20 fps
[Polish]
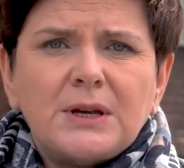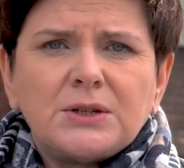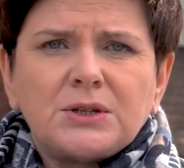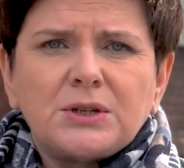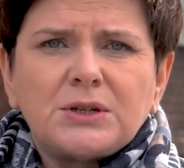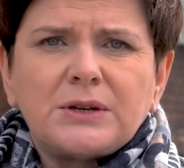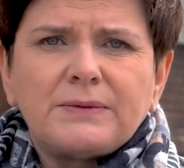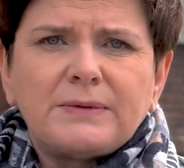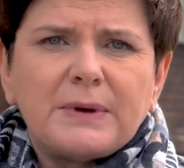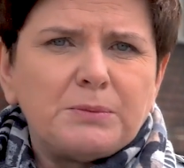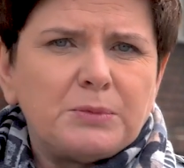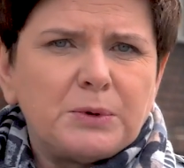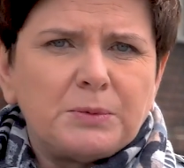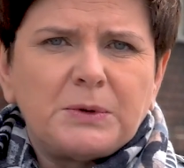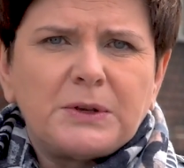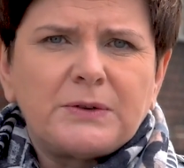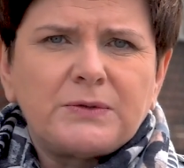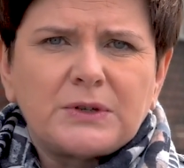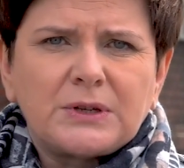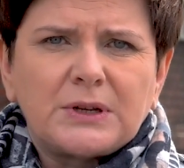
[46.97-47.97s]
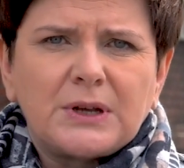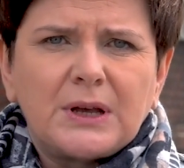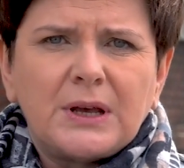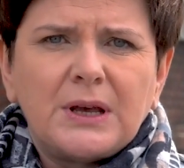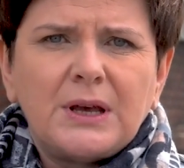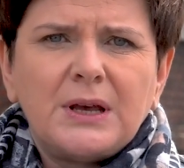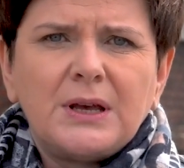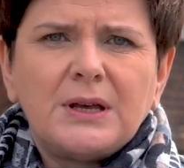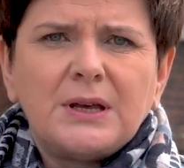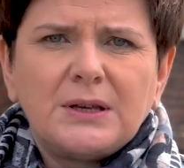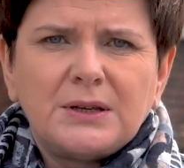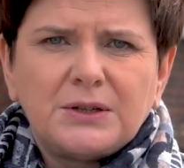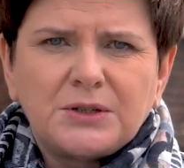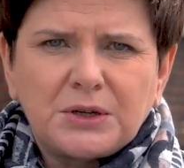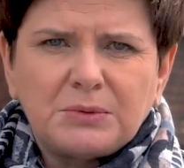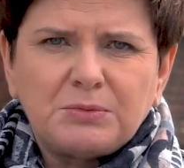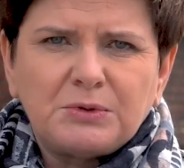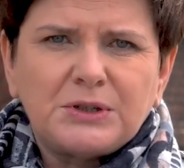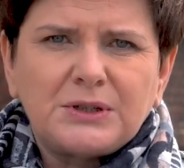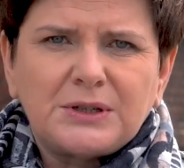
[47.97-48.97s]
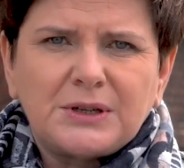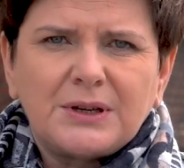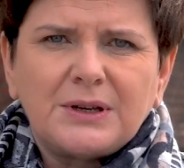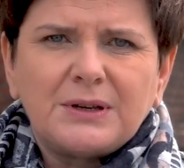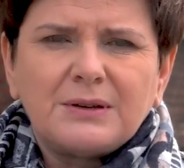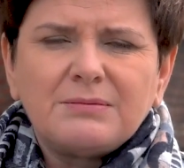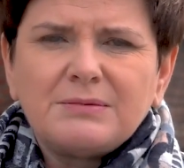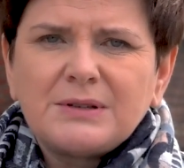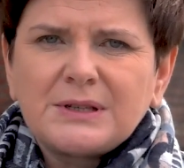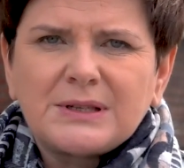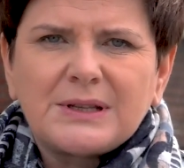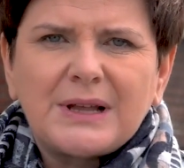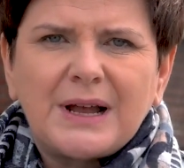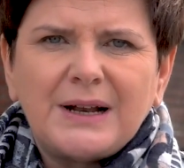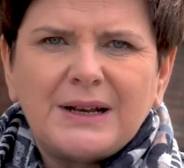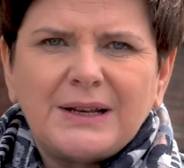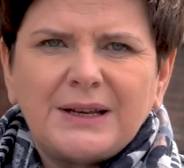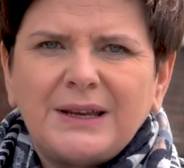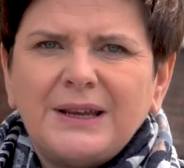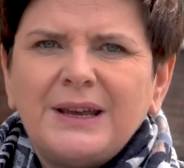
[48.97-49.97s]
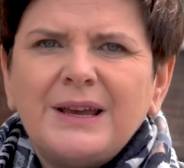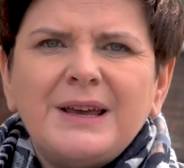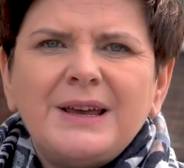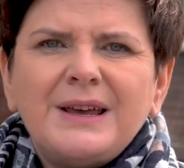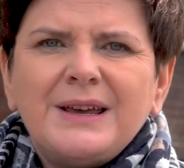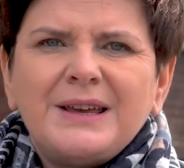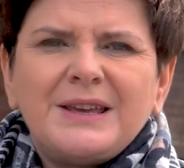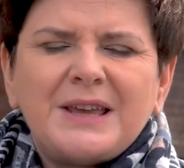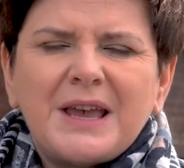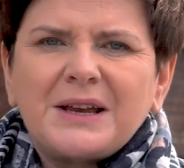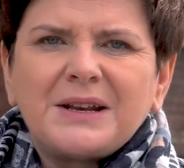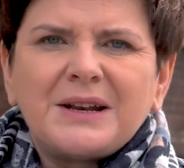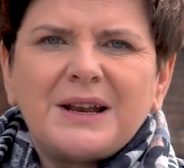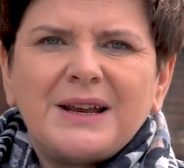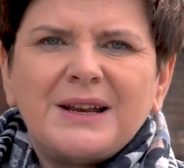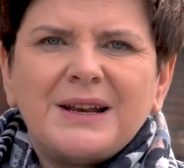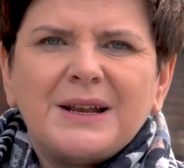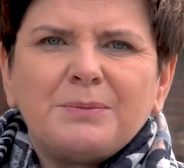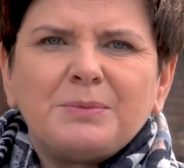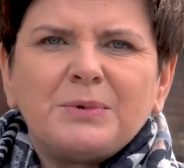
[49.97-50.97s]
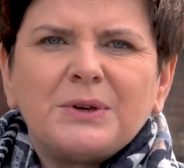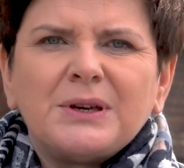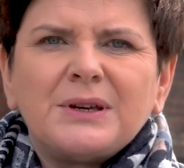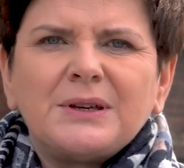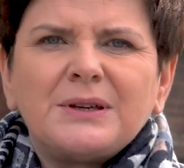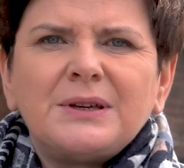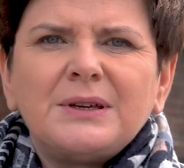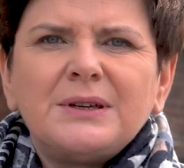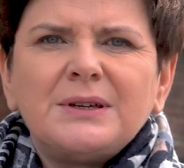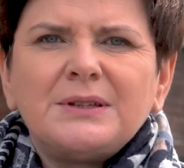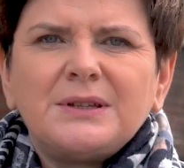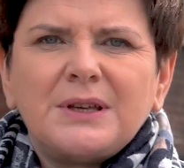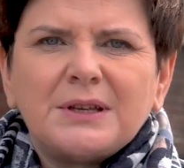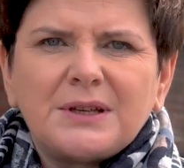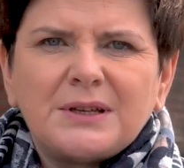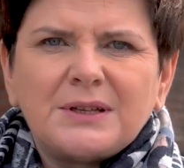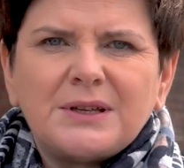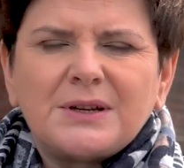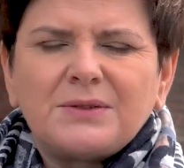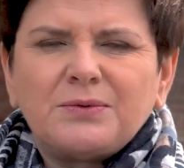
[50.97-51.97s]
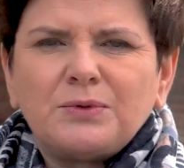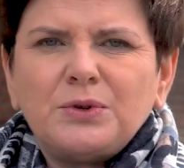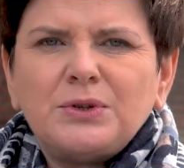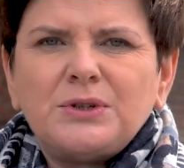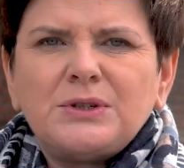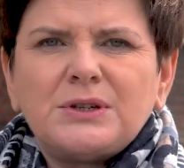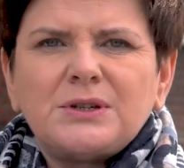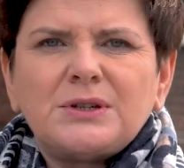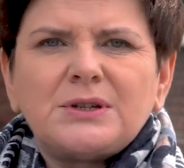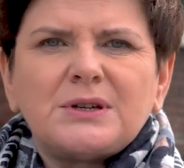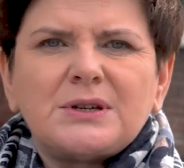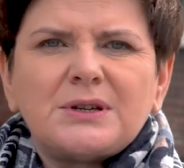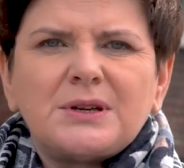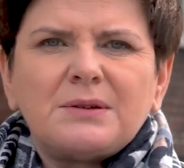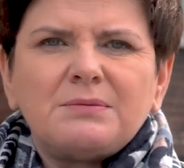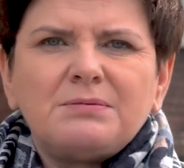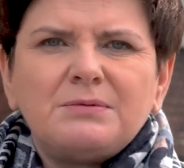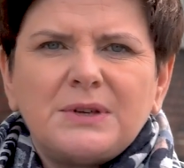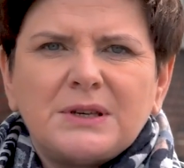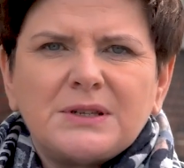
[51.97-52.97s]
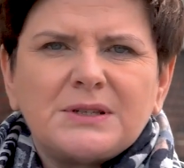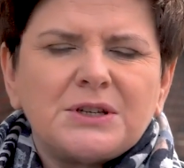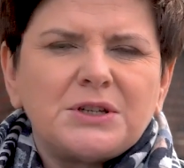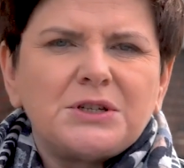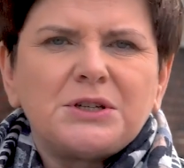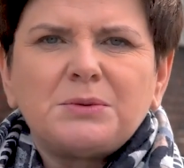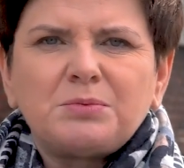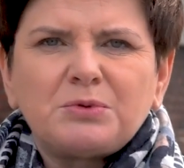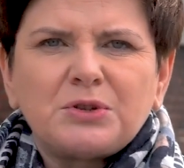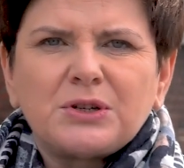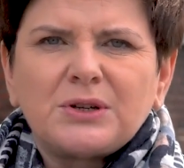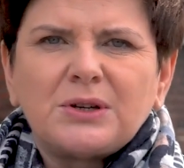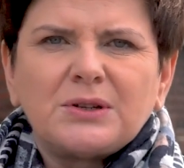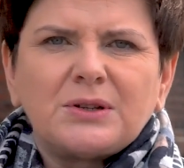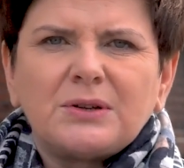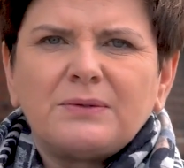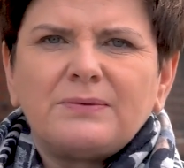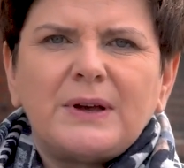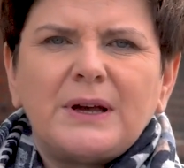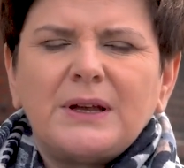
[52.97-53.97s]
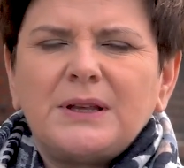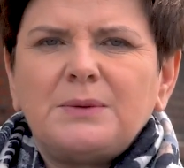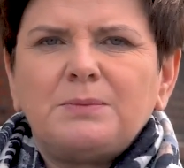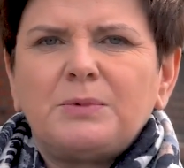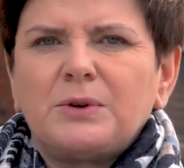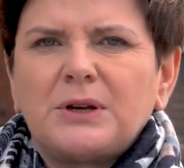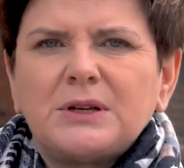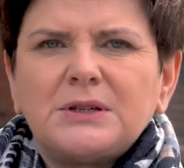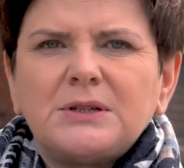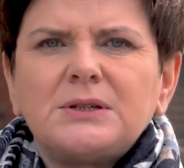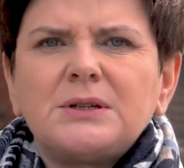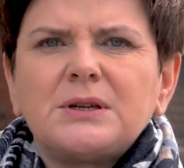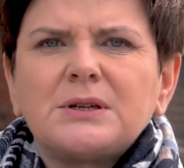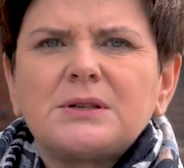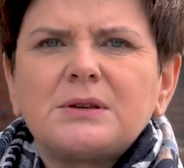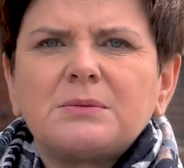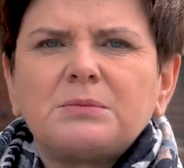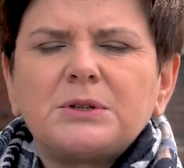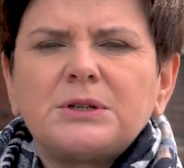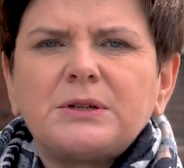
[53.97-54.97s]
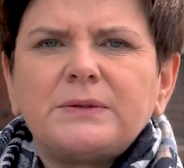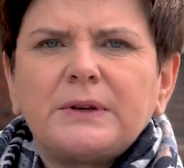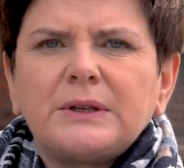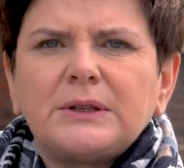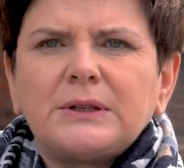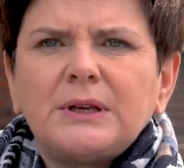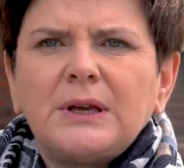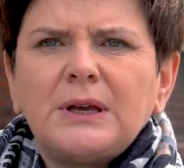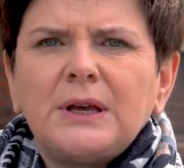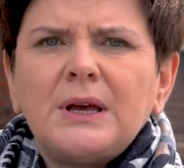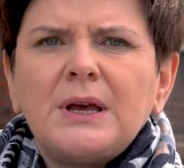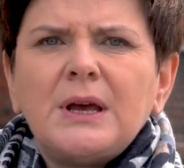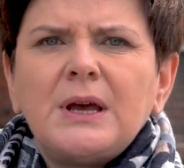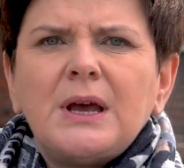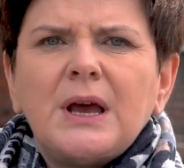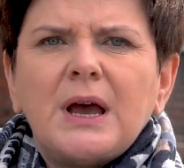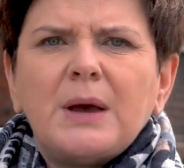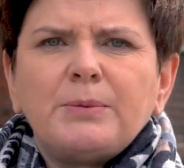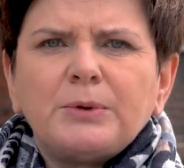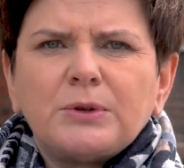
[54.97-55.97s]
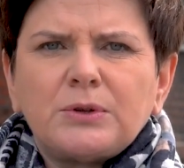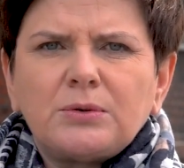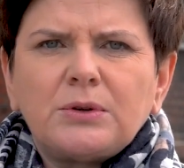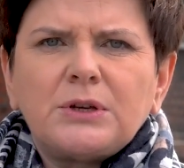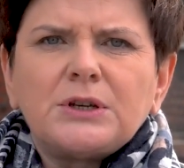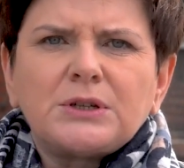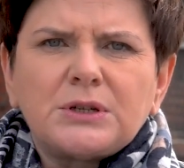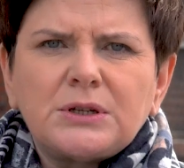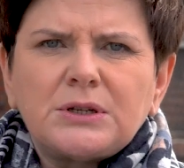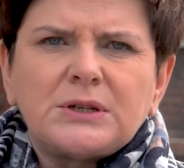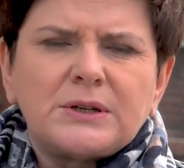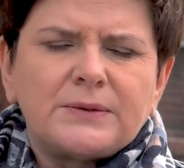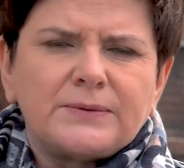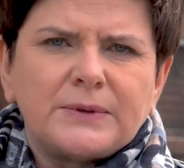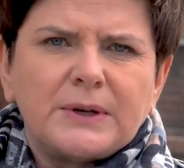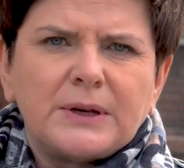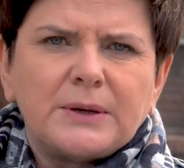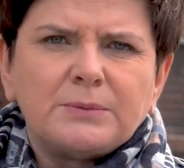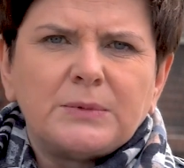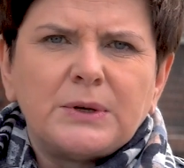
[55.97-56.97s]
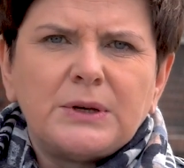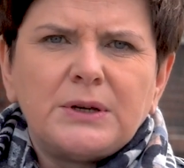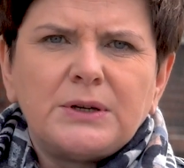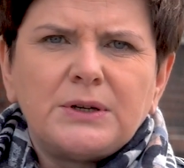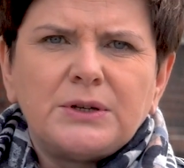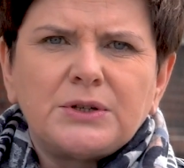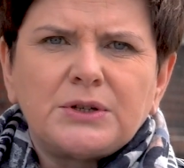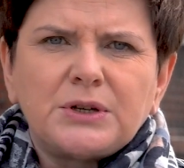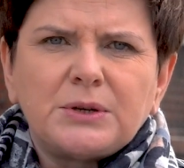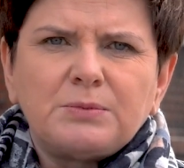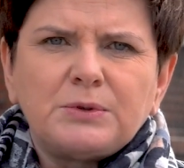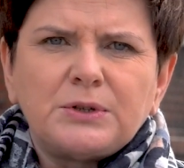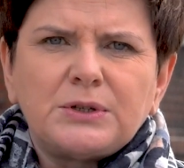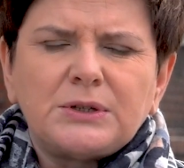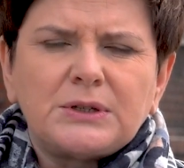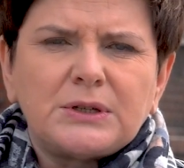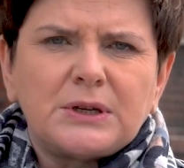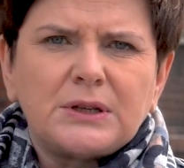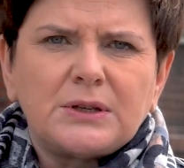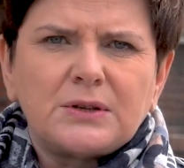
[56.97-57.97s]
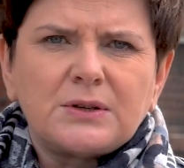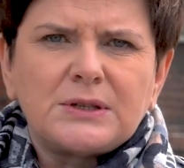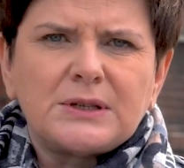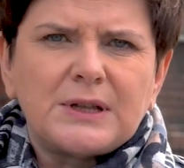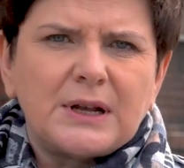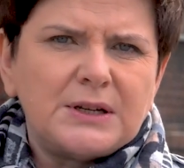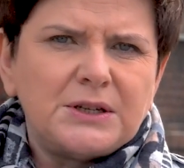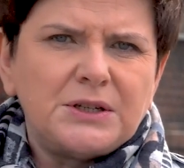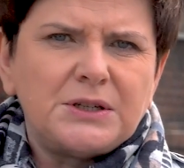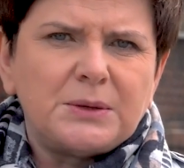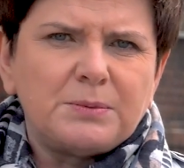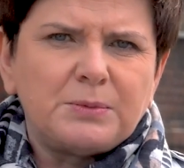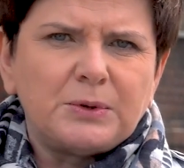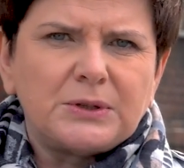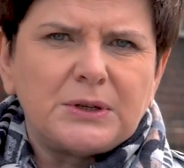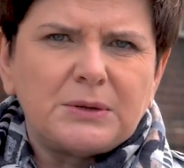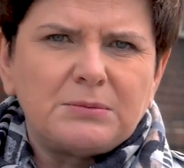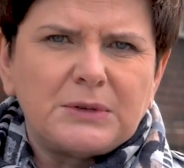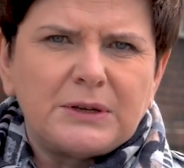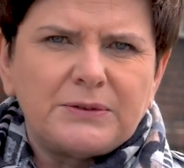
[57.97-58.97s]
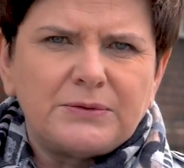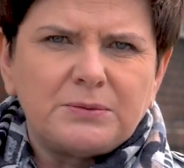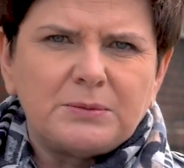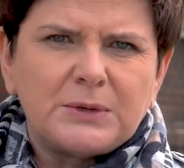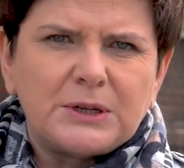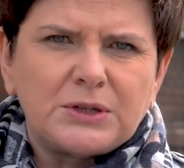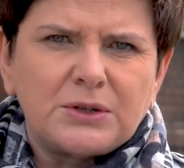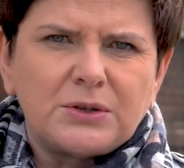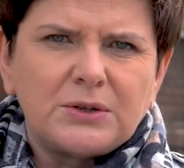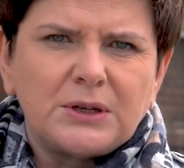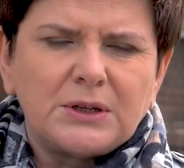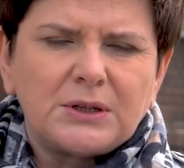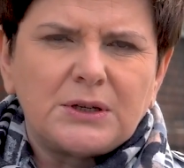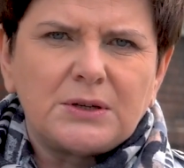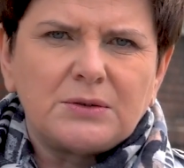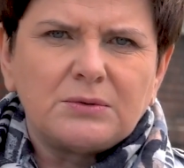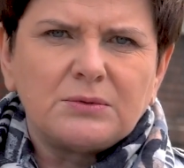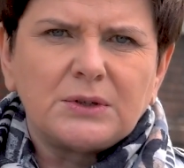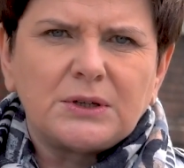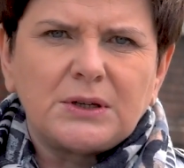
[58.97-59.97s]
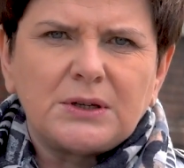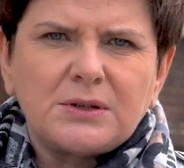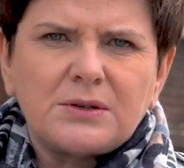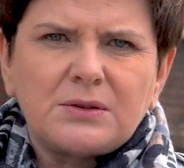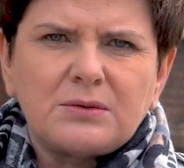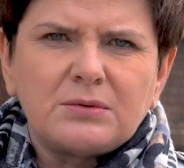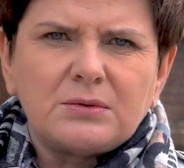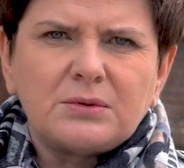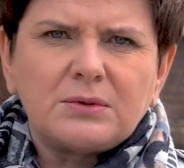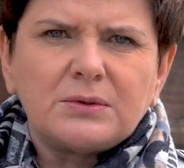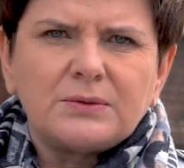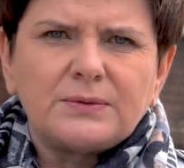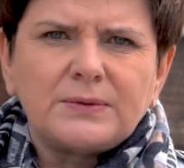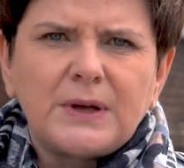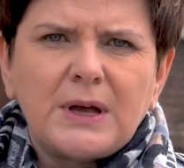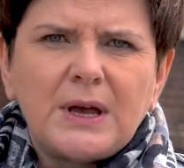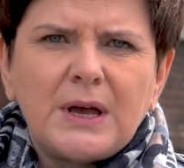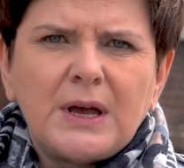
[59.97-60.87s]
Życzę Wam po pierwsze, żebyście zdali jak najlepiej. Nie denerwujcie się, jesteście przygotowani, poradzicie sobie świetnie. A po drugie życzę Wam, żebyście dostali się potem na wymarzone kierunki studiów,